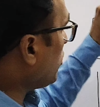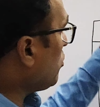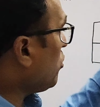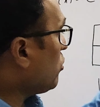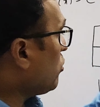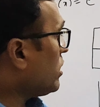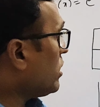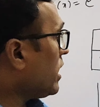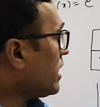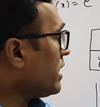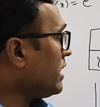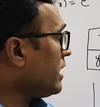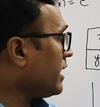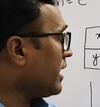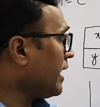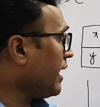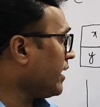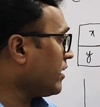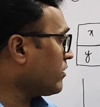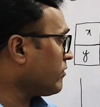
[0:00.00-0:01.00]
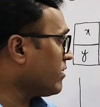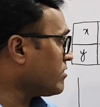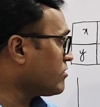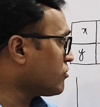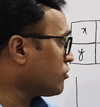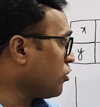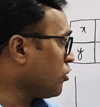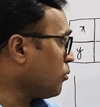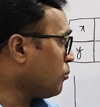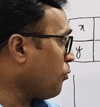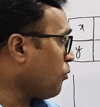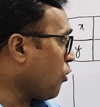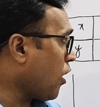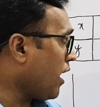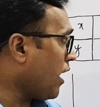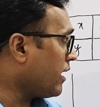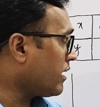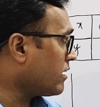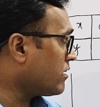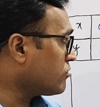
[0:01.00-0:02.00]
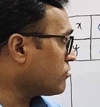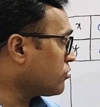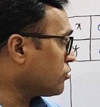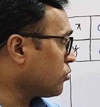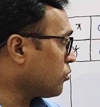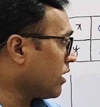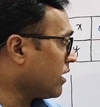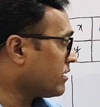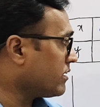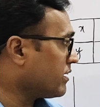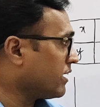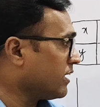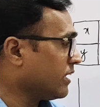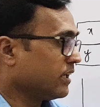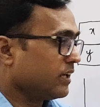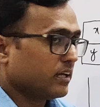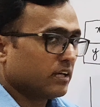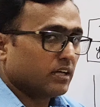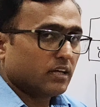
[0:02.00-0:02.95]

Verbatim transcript: वैल्यू हो जाएगी एट वन जीरो पॉइंट जीरो एट थ्री